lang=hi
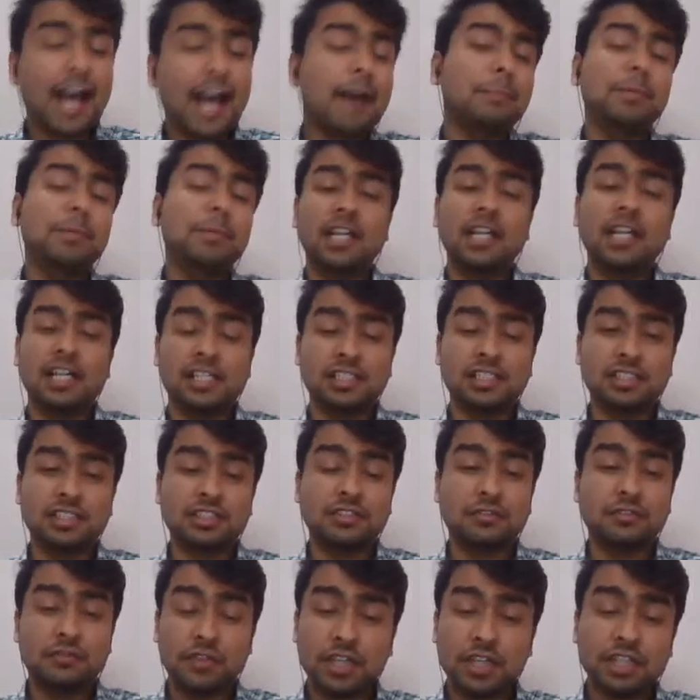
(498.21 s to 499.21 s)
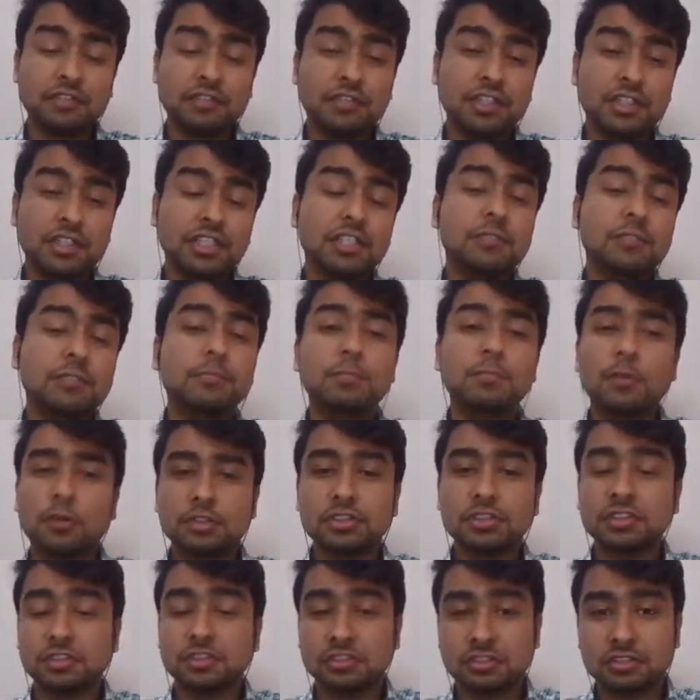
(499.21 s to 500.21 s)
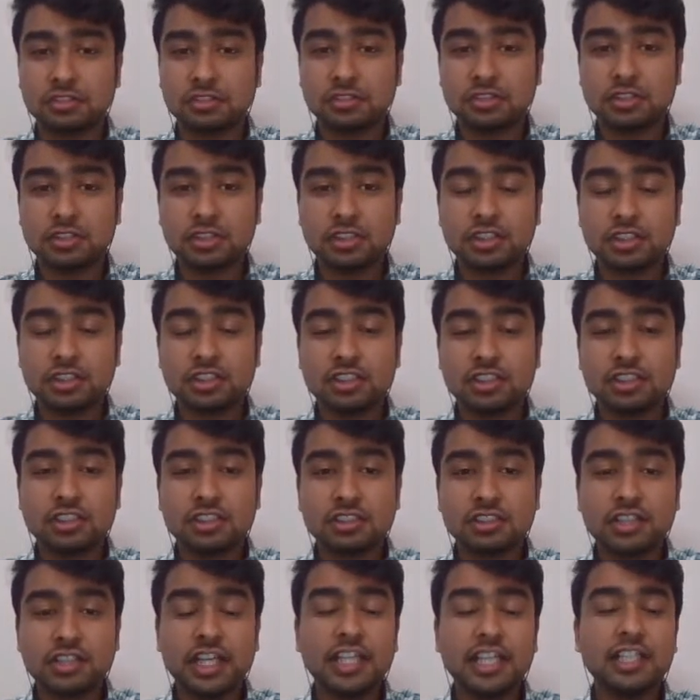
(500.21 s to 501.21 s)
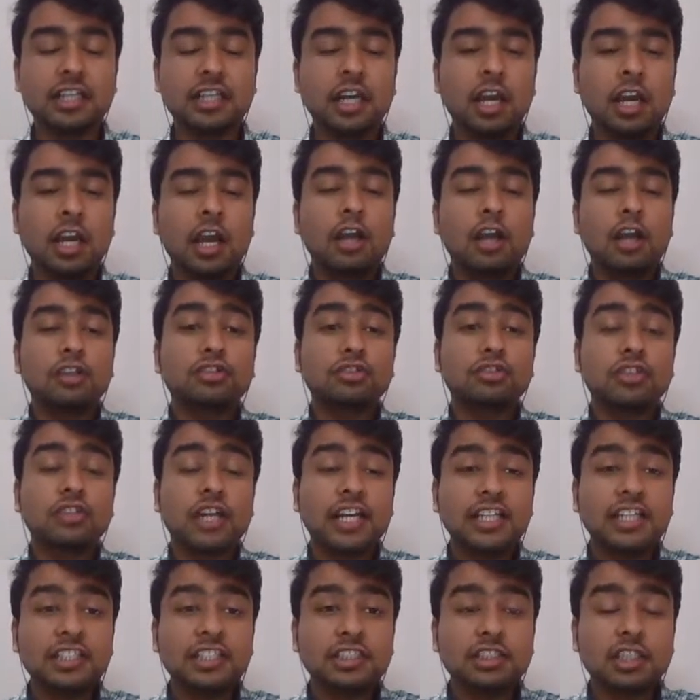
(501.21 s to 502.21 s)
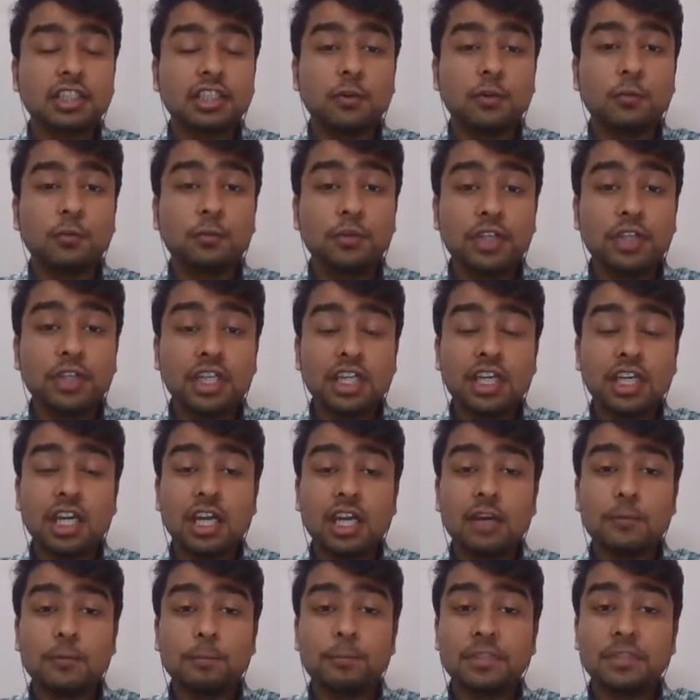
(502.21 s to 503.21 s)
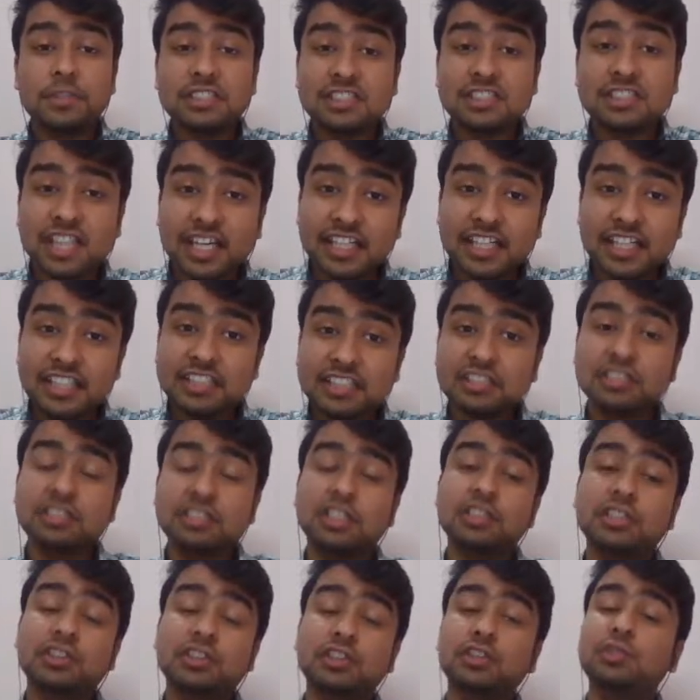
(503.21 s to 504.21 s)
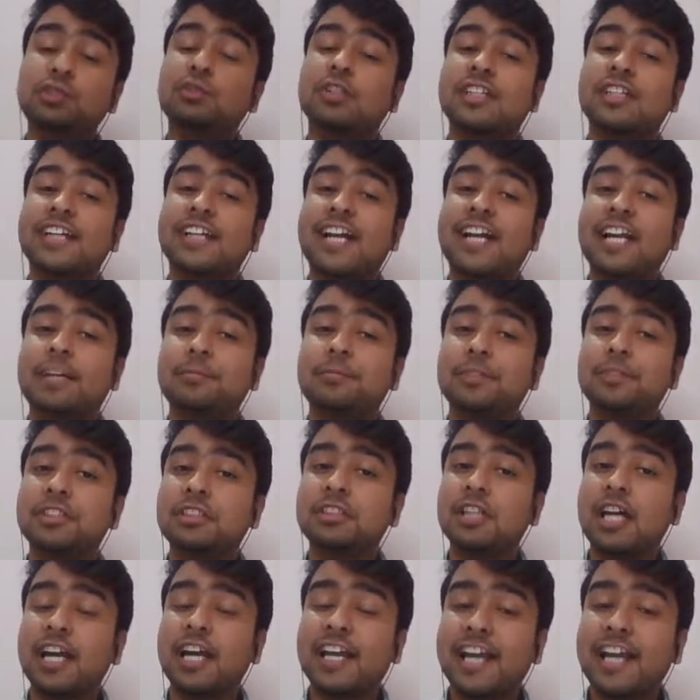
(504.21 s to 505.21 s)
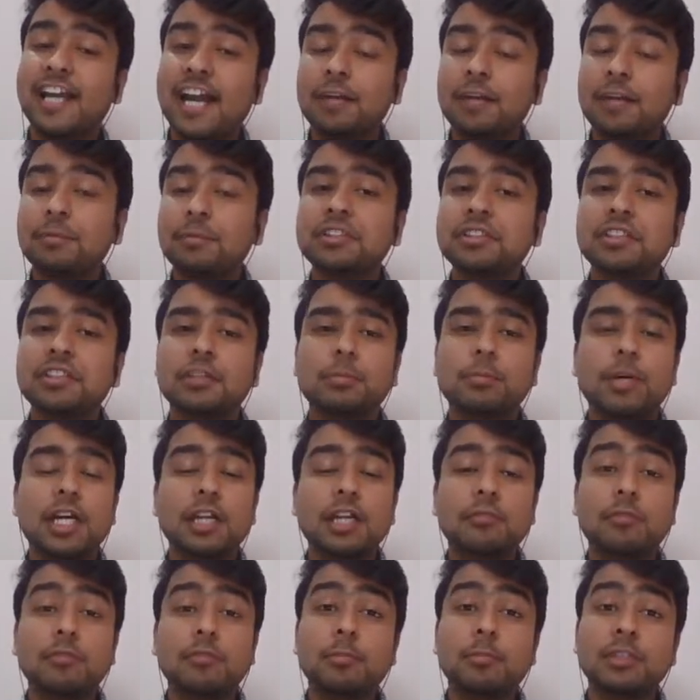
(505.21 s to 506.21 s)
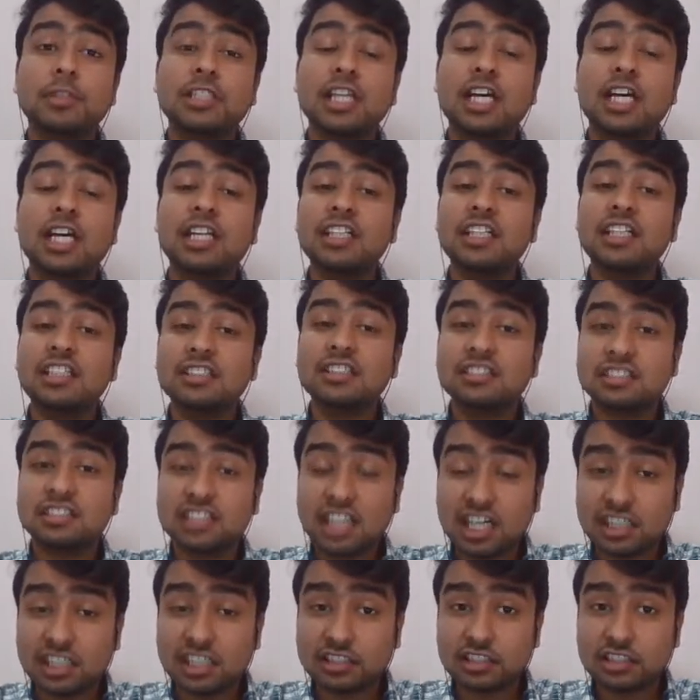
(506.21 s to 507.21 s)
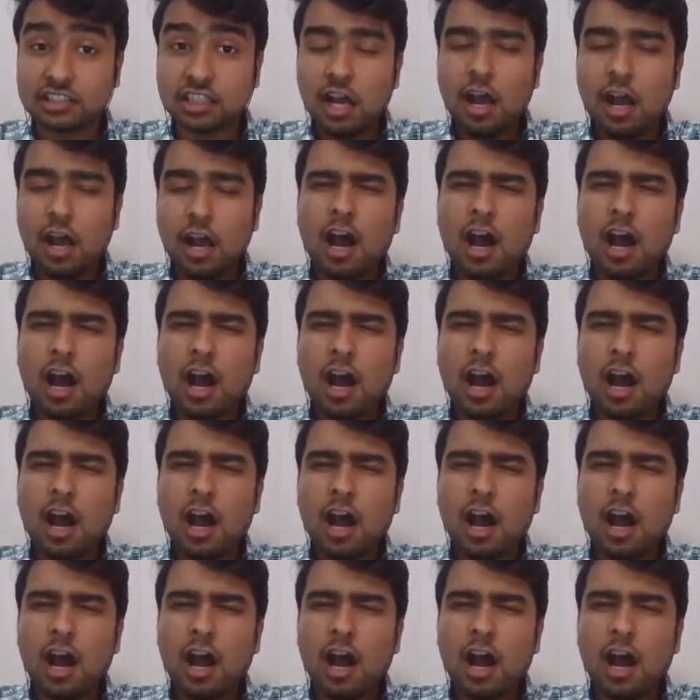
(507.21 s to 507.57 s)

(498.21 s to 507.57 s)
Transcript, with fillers: happy hours very very important right so guys we besides teaching you academics academics के बारे में बताने के साथ